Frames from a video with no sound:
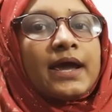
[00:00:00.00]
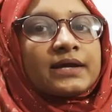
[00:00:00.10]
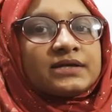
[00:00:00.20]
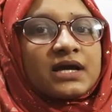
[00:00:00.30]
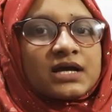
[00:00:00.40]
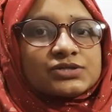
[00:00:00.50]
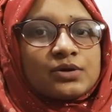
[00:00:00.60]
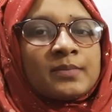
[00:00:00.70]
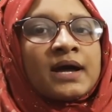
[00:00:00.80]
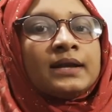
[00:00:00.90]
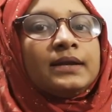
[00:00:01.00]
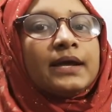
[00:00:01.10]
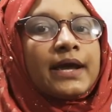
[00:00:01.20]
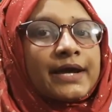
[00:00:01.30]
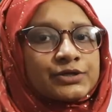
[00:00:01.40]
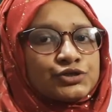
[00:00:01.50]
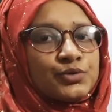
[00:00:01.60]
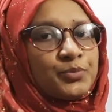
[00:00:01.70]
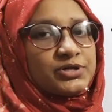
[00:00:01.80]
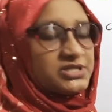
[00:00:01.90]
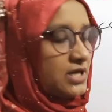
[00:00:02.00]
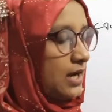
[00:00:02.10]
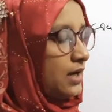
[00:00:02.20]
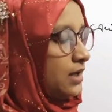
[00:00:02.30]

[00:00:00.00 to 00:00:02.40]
এক টাকা সমান একশো পয়সা